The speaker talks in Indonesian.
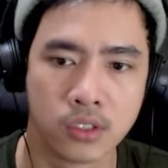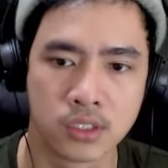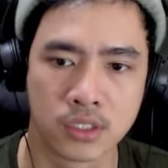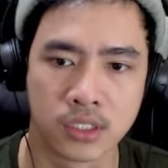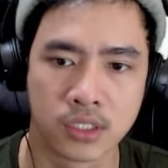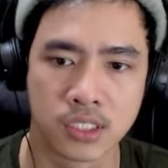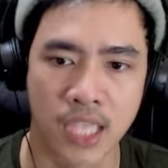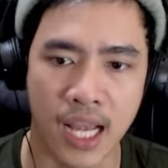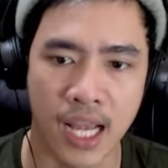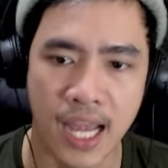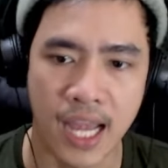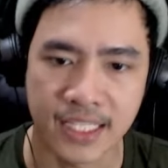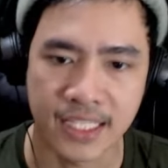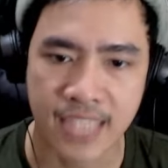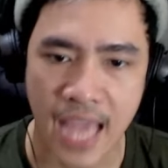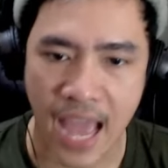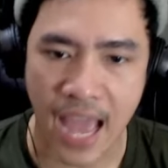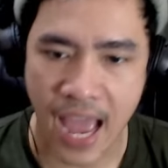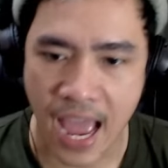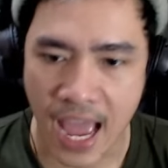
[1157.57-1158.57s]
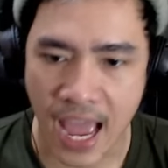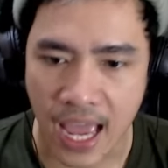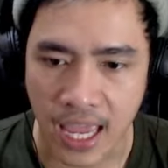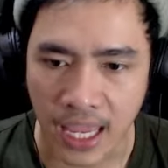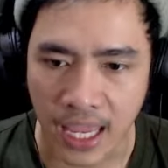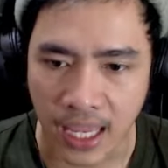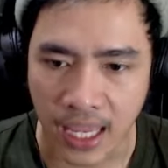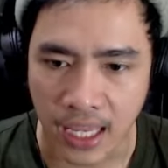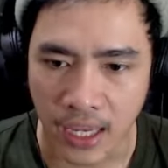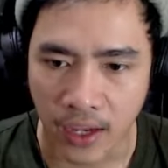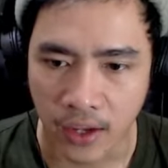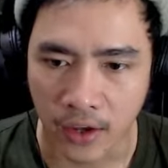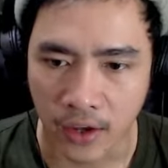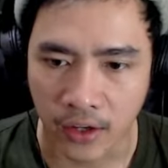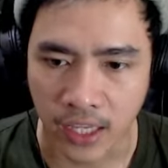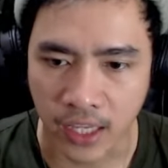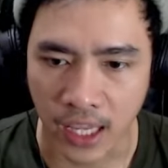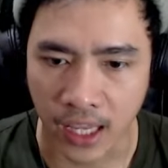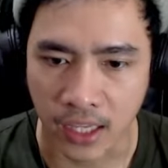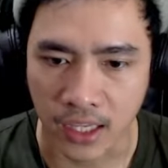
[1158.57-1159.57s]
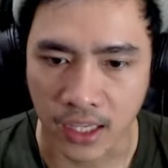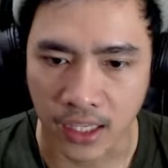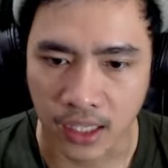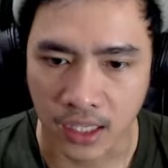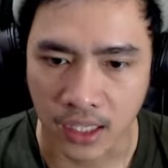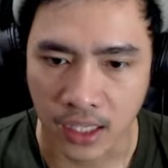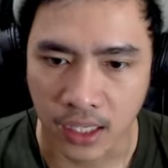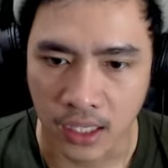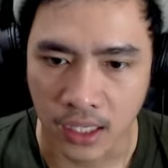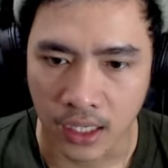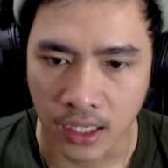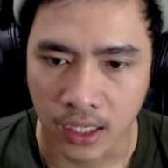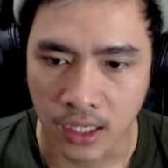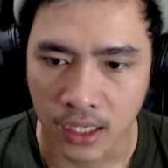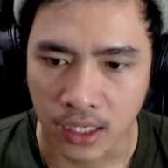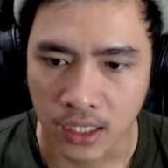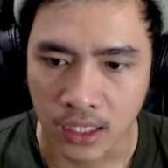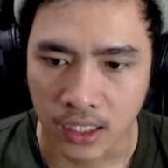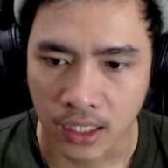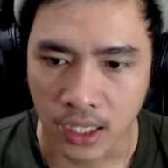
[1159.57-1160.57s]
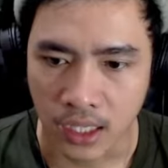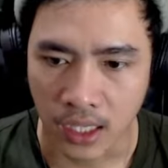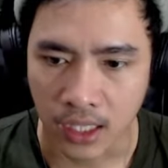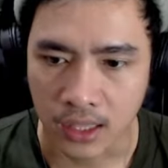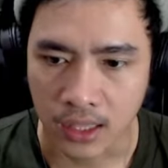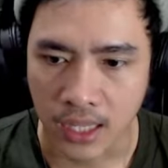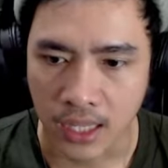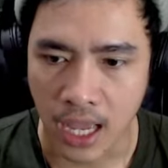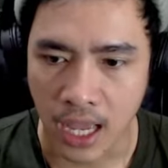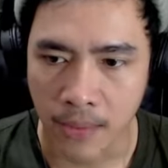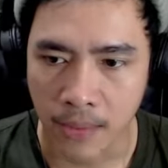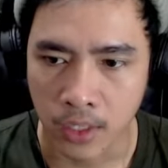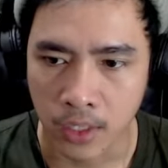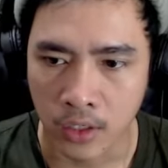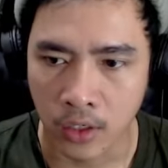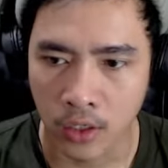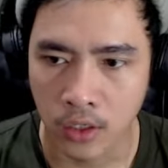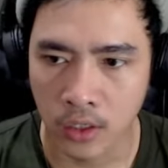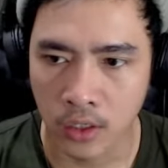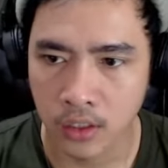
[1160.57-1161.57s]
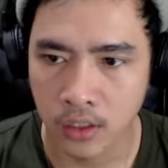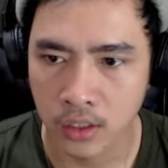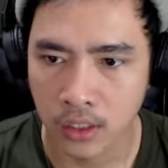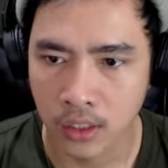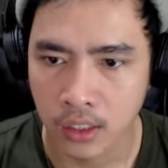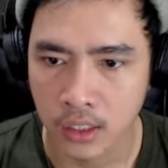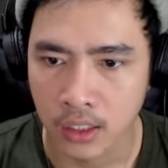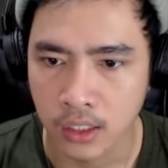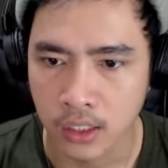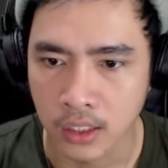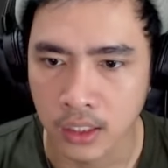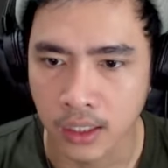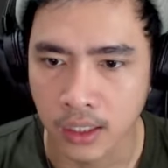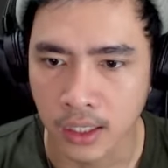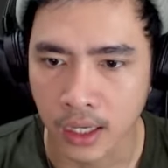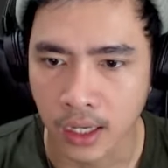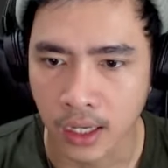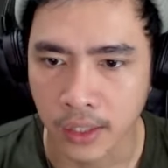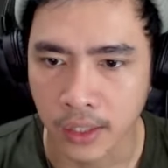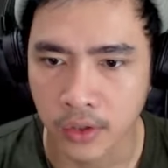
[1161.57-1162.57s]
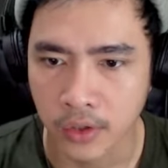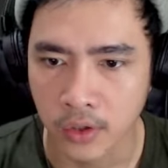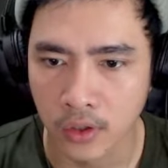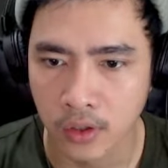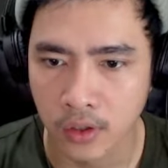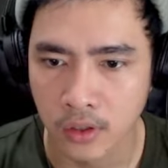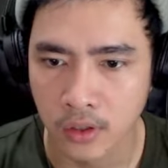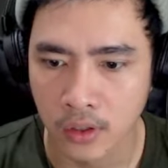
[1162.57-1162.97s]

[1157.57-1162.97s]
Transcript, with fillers: selesai. Oke. Okay. Kita ambil dulu. Satu,